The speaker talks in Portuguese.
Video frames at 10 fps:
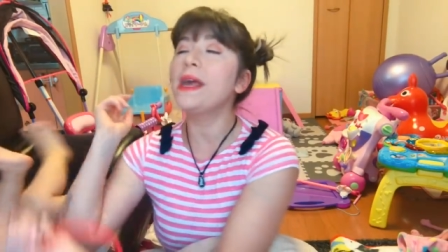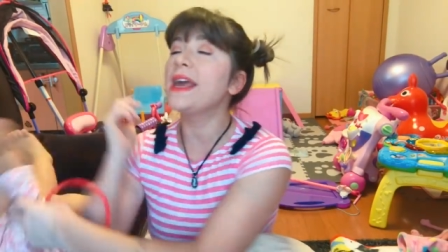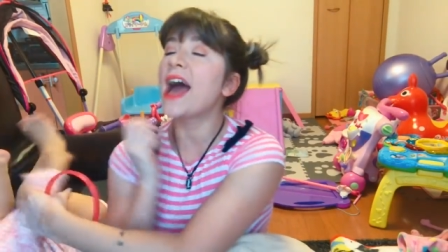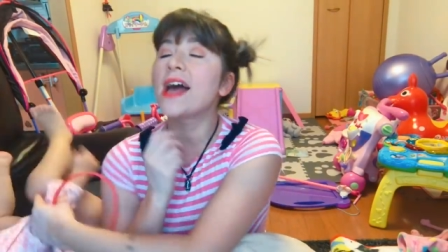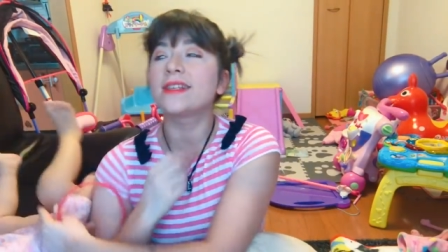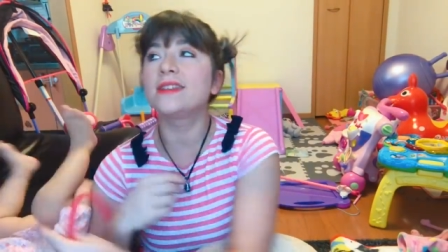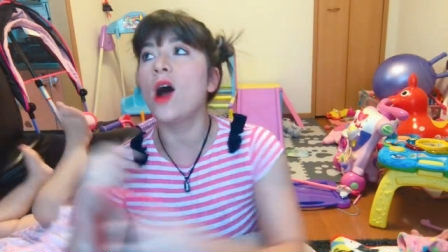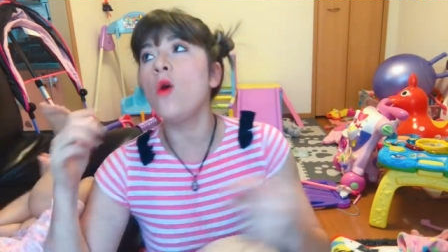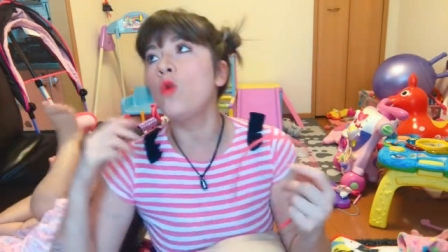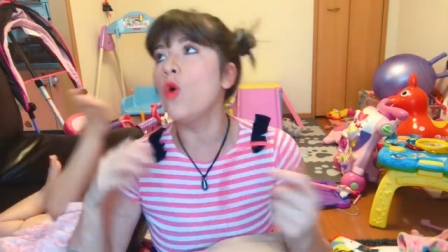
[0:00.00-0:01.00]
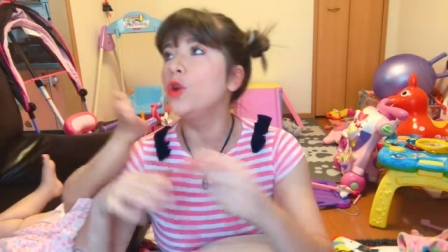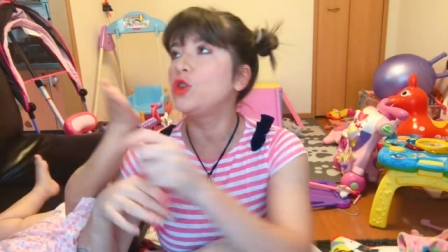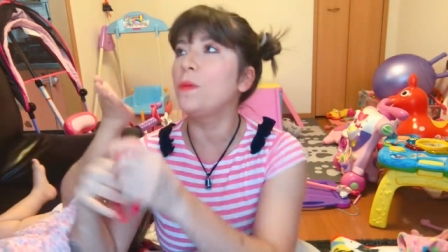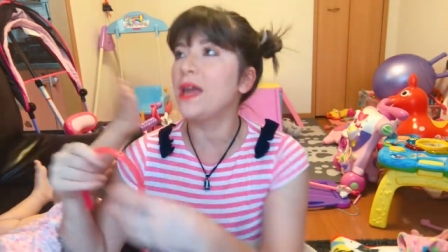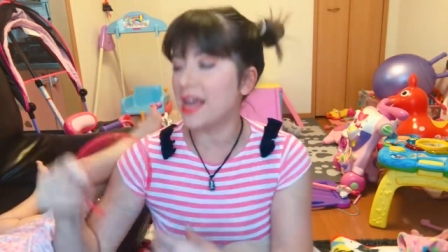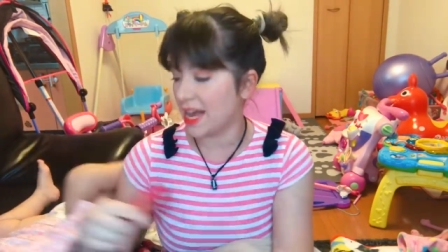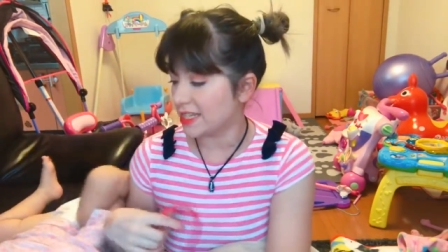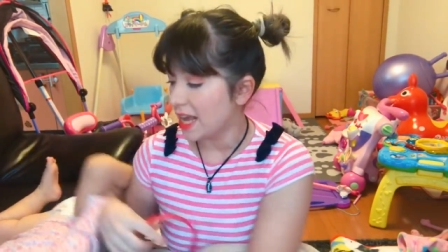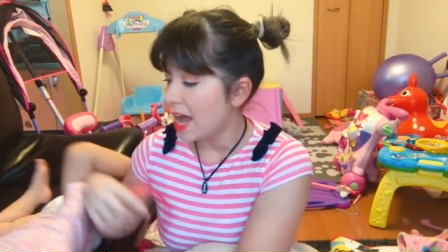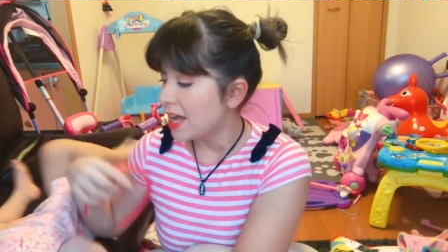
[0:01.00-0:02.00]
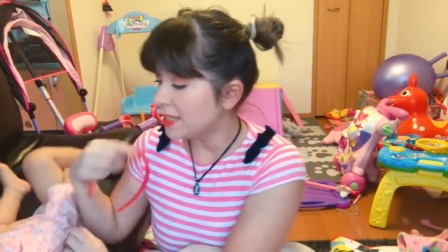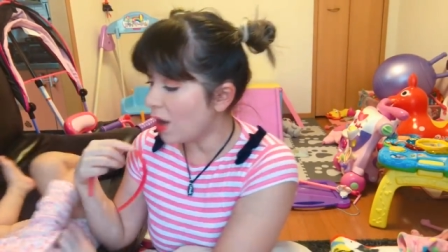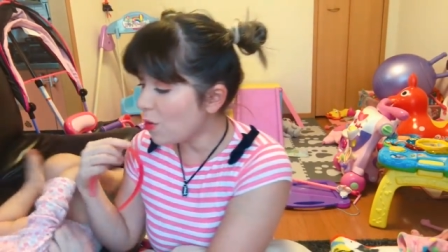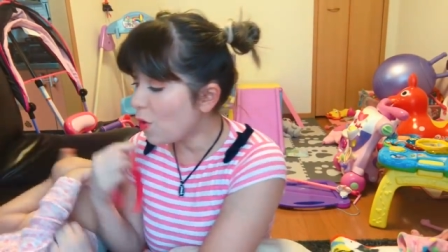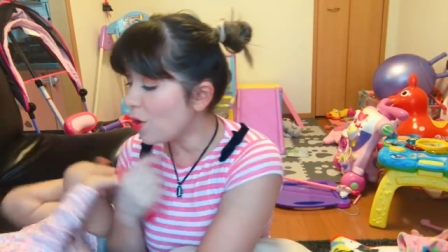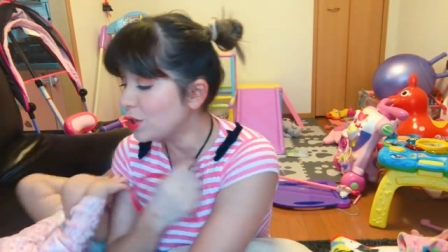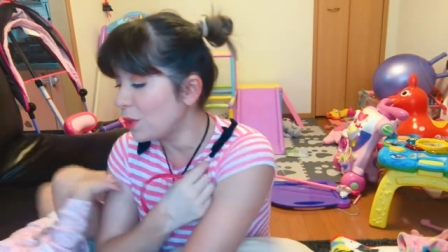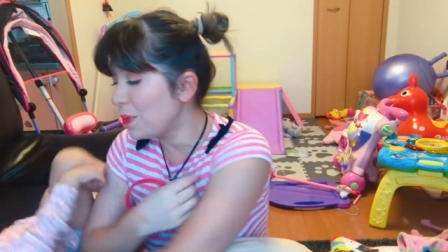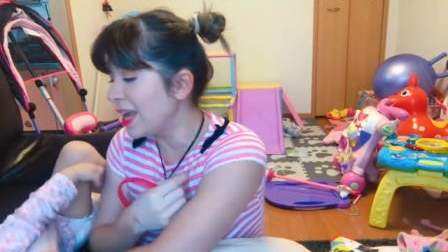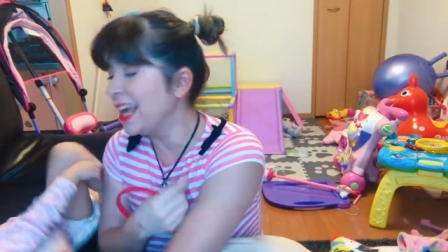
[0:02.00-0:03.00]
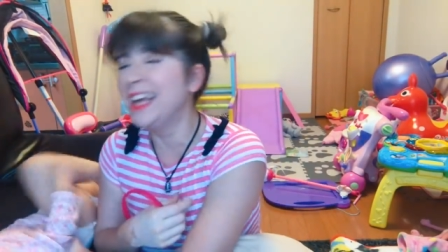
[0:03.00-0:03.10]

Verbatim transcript: birras, não curto birras, não curto birras.